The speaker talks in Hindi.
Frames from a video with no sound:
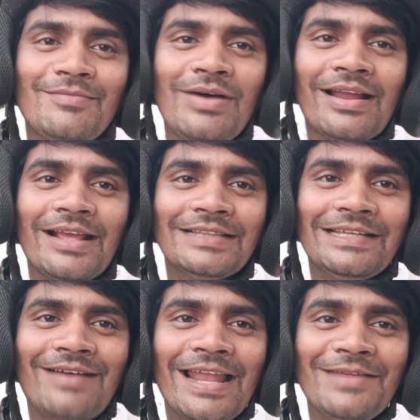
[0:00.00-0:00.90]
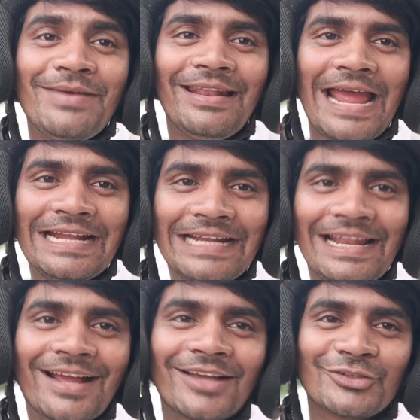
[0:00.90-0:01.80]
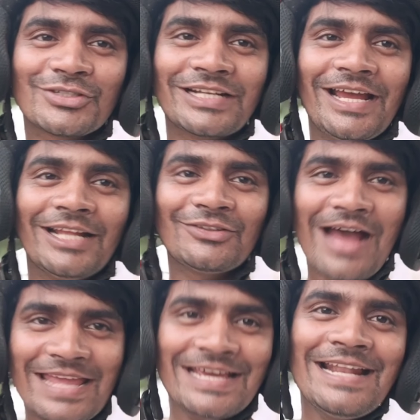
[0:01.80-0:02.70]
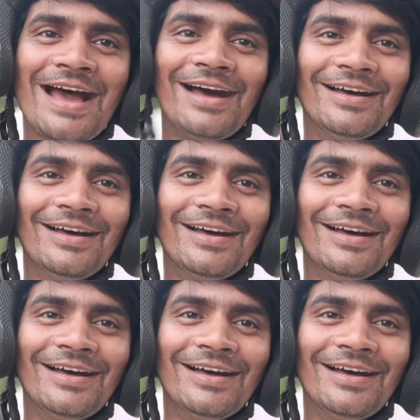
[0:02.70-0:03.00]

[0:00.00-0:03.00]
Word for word: महाराज दिवाली में लाइट लेने का सोच रहे हैं तो आइए ना